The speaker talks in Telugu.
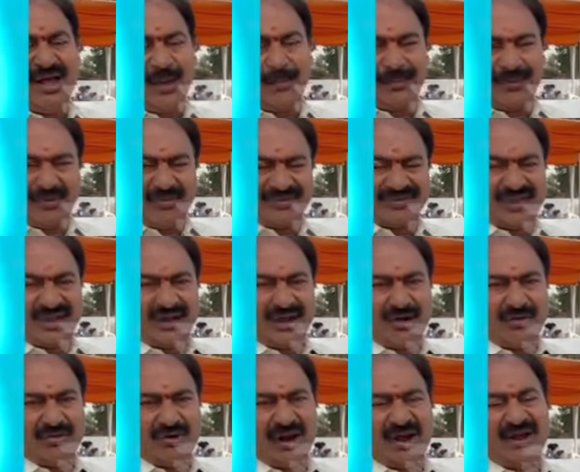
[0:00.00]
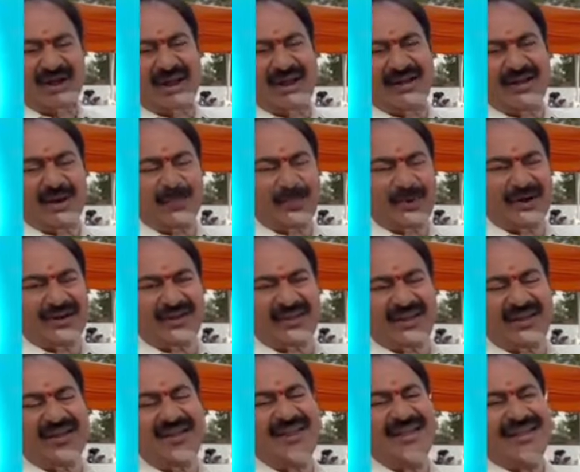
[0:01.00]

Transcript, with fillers: అప్రమత్తంగా ఉన్నాయి అయినప్పటికీ